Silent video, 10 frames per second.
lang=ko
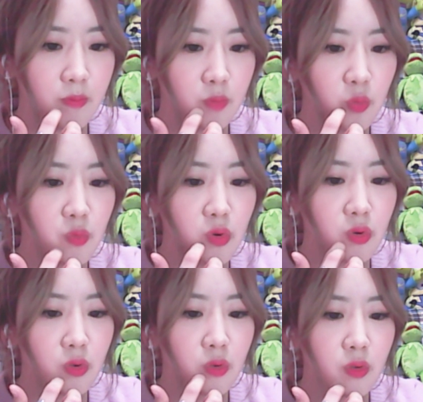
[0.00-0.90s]
못
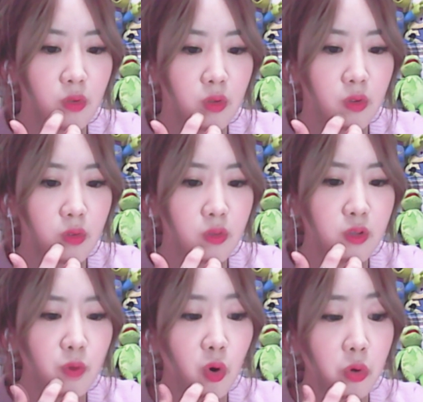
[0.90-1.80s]
먹어.
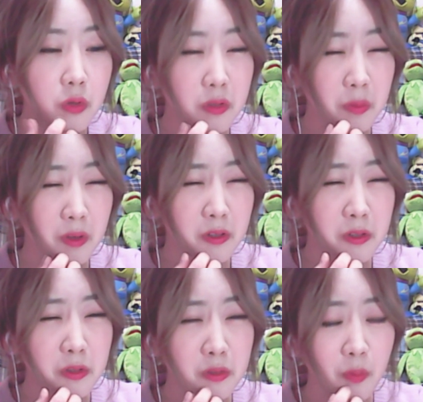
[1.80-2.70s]
왜냐면 뭐 얼굴이 뭐
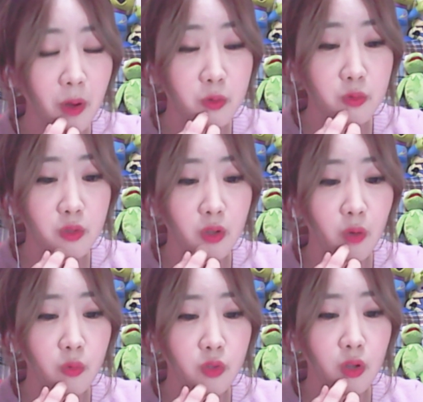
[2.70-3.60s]
이렇게 돼서 방송 이렇게
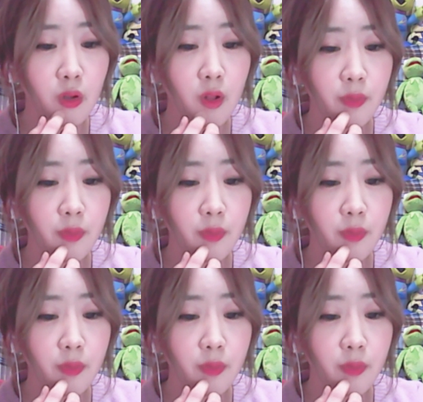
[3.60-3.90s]
나오는데